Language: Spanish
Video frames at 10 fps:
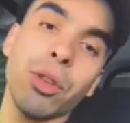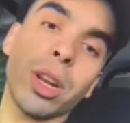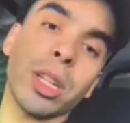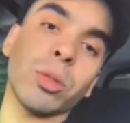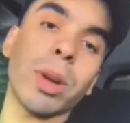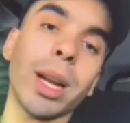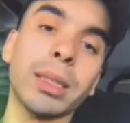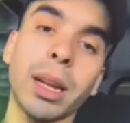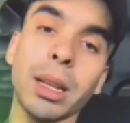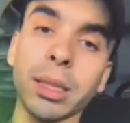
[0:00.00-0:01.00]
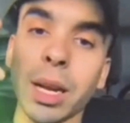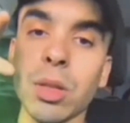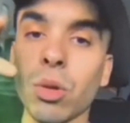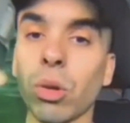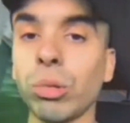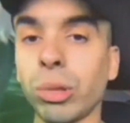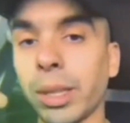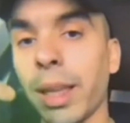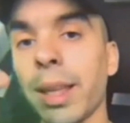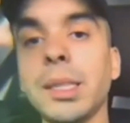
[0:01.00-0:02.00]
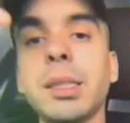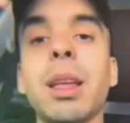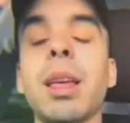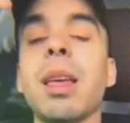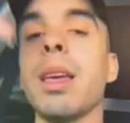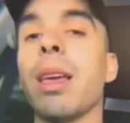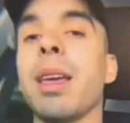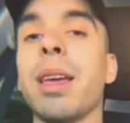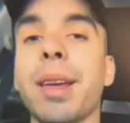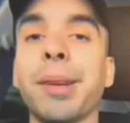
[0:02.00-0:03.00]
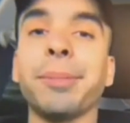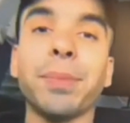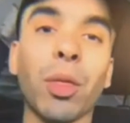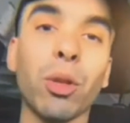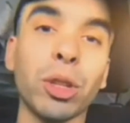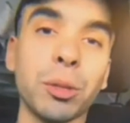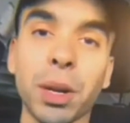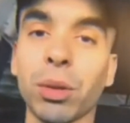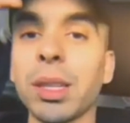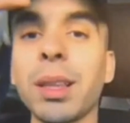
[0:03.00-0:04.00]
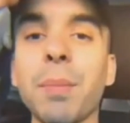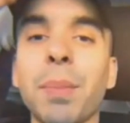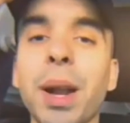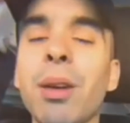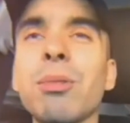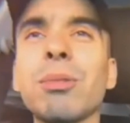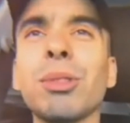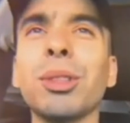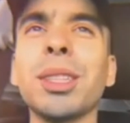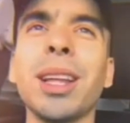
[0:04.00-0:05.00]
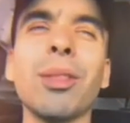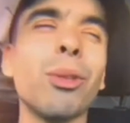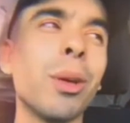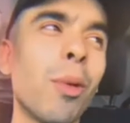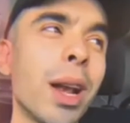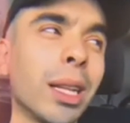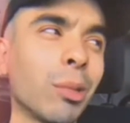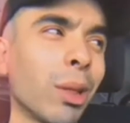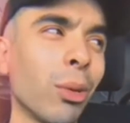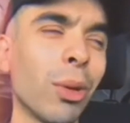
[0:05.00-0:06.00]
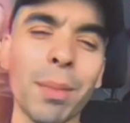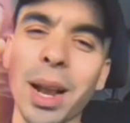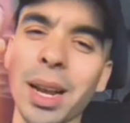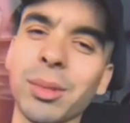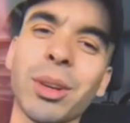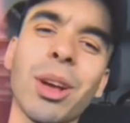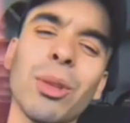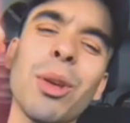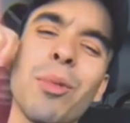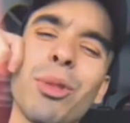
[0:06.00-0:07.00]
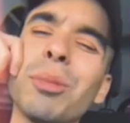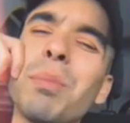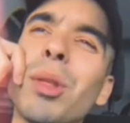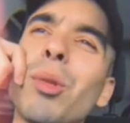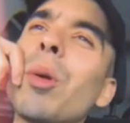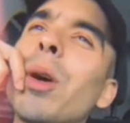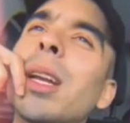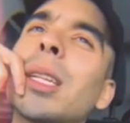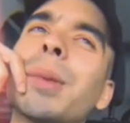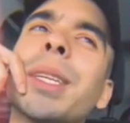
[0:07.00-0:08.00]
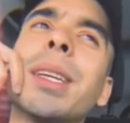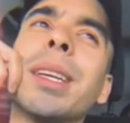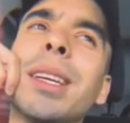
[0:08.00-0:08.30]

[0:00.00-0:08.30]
Señores, buenas tardes, tengan todos ustedes. Eh, ando despierto desde temprano. No sé si ando de buenas o ando de malas. Bueno, ando de, yo siempre ando de buenas, güey.